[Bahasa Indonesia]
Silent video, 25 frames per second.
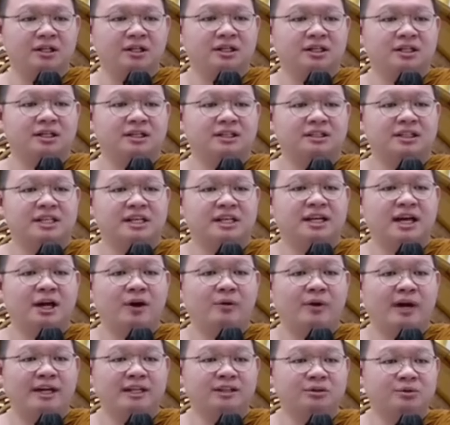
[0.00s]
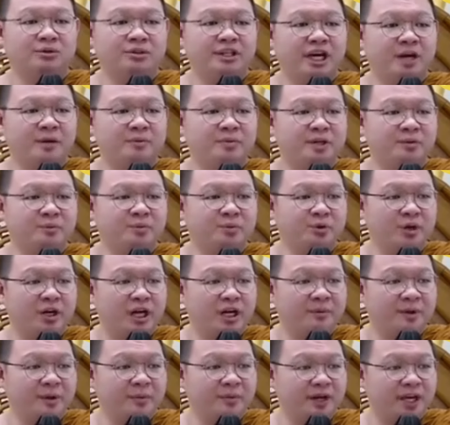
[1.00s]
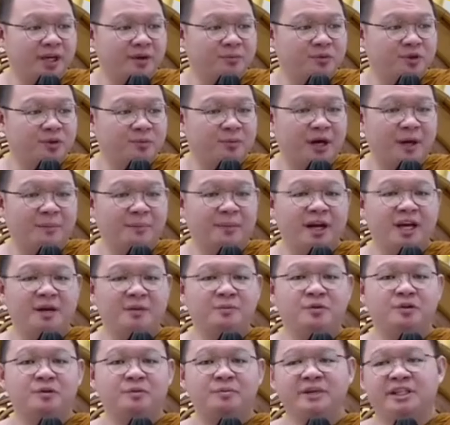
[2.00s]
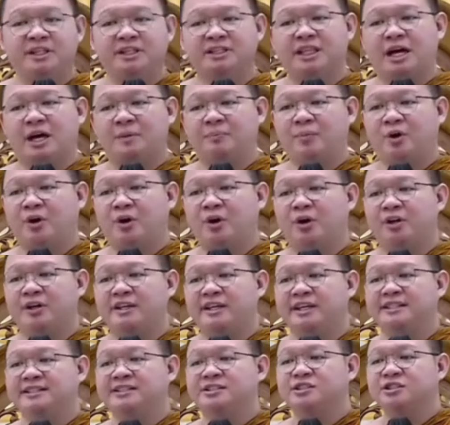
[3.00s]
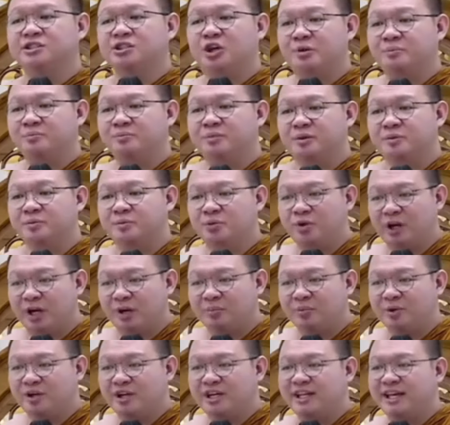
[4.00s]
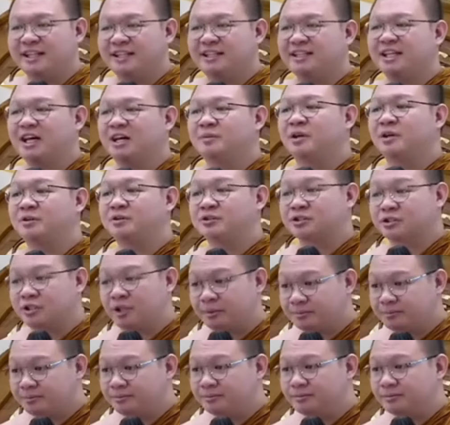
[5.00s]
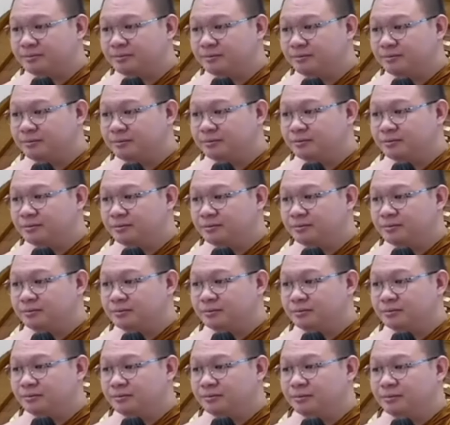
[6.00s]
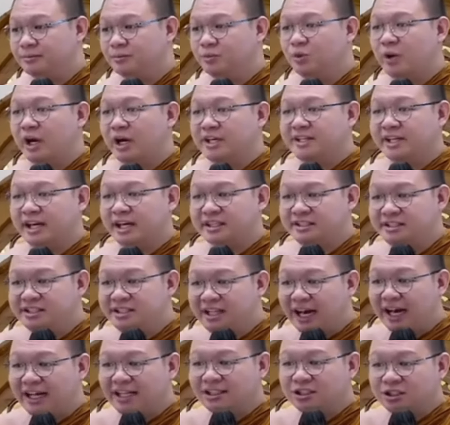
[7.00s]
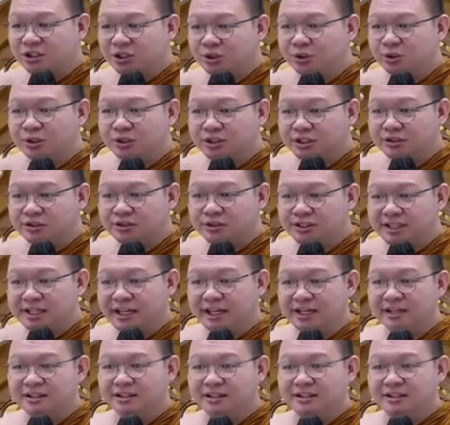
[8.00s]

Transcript: Ketika waktunya berbuah Bapak Ibu, Bapak Ibu minta pohonnya stop berbuah pun dia tidak mau stop. Buahnya jatuh terus ya.